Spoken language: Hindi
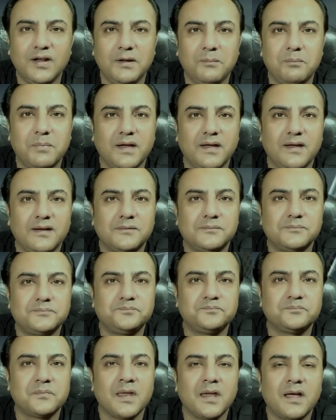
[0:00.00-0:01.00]
ले पाएँ
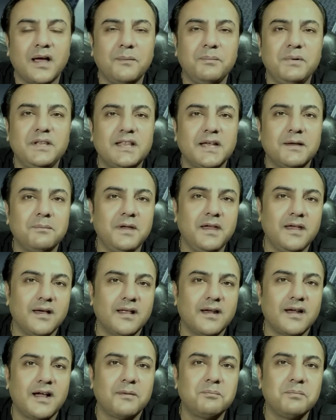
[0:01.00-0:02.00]
अभी तक भी
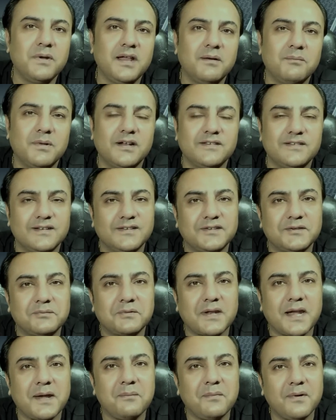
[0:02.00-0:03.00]
अगर आपने हमारा चैनल
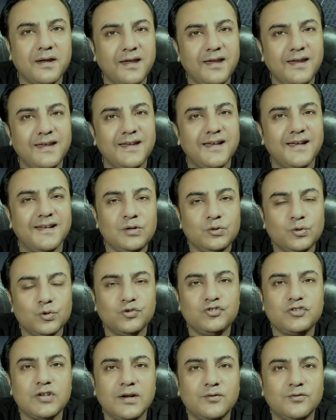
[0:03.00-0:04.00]
सब्सक्राइब नहीं किया है तो
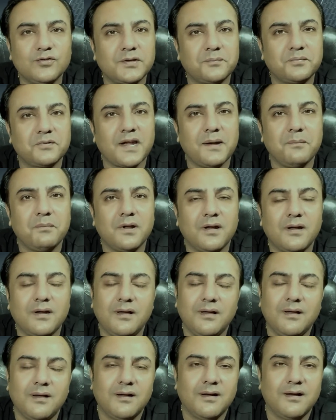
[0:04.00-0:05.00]
चैनल को सब्सक्राइब करना
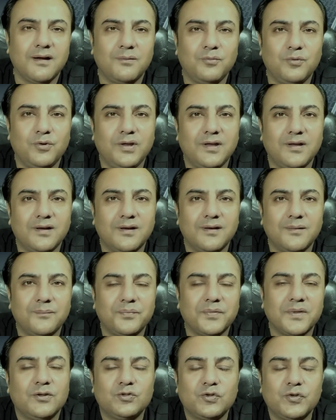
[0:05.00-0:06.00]
ना भूलिएगा
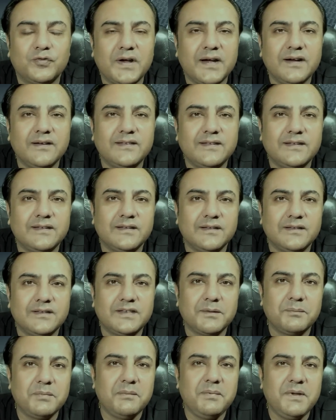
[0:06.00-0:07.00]
तो फ्रेंड्स
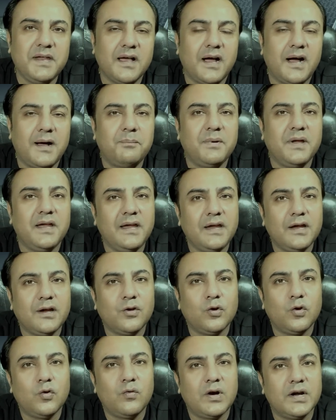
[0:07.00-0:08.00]
जब भी आप एक
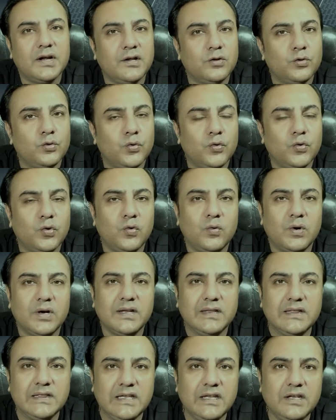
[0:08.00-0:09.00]
किलो वाट या दो किलो वाट
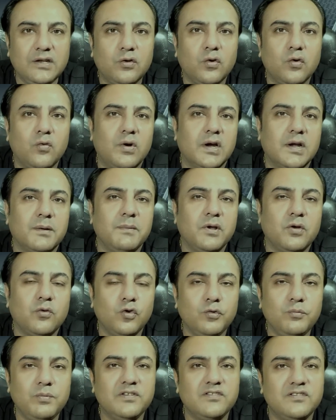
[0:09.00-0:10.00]
या तीन किलो वाट में
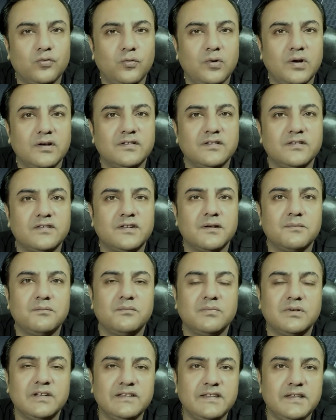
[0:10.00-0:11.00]
कोई भी सोलर सिस्टम
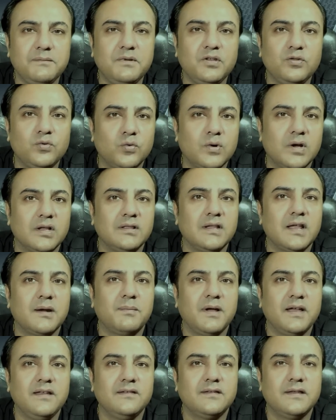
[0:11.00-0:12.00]
किसी भी दुकानदार
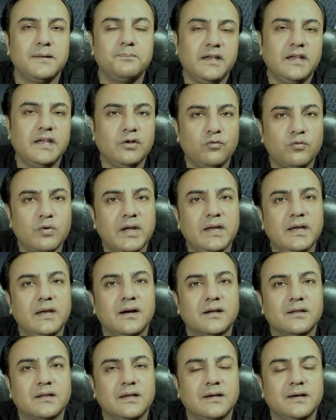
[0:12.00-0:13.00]
भाई से इंक्वायरी
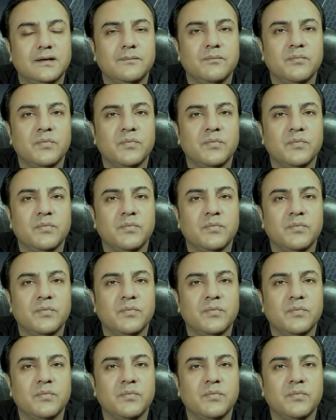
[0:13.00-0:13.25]
करते हैं